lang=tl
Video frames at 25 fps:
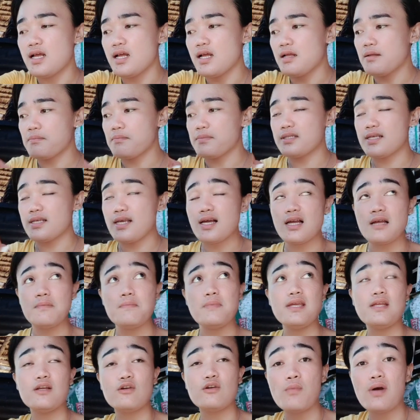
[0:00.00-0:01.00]
masaya
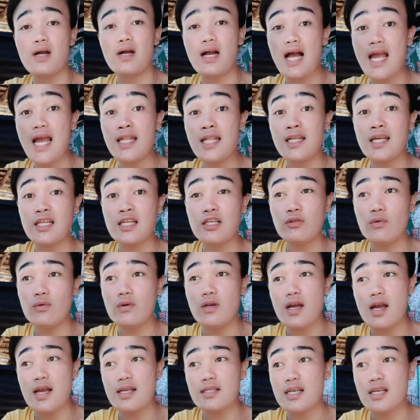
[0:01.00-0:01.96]
kami kumakain ganito guys.